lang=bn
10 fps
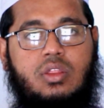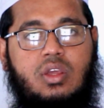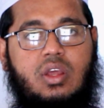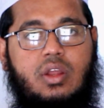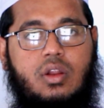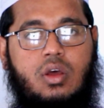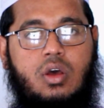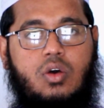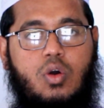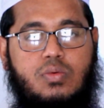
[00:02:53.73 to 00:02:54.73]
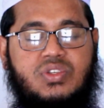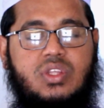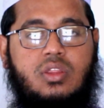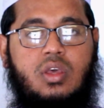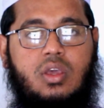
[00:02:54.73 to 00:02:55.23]
দিলের
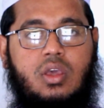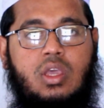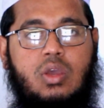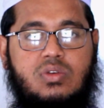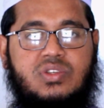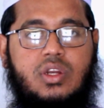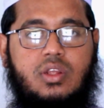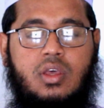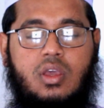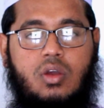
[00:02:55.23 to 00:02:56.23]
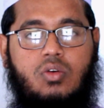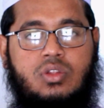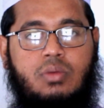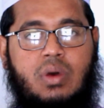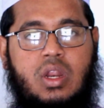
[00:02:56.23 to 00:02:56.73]
অবস্থা থেকে কিউরিসিটি থেকে
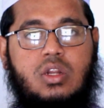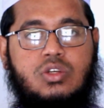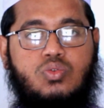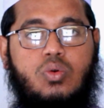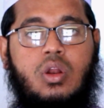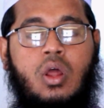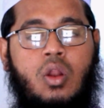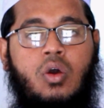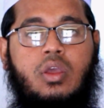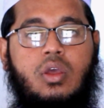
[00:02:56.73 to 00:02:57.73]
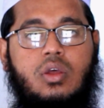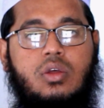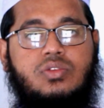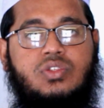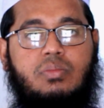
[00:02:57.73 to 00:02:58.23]
করতে পারেন সন্না নয়
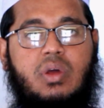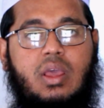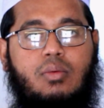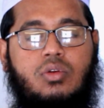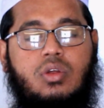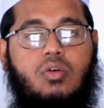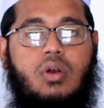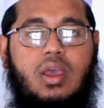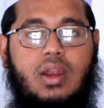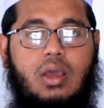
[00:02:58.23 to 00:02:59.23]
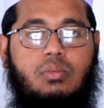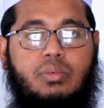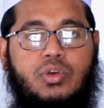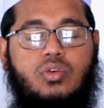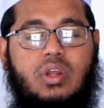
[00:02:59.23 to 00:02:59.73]
যে মানে এমনটা করাই লাগবে
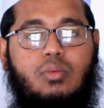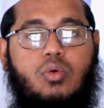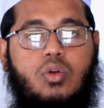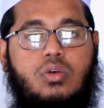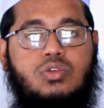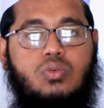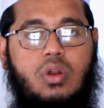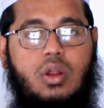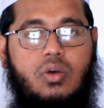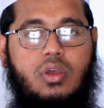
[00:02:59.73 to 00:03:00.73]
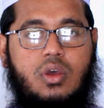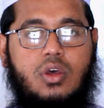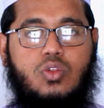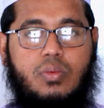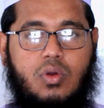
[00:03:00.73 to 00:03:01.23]
বিষয়টা এমন নয় সন্না নয়
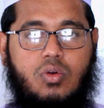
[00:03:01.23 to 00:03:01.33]
তবে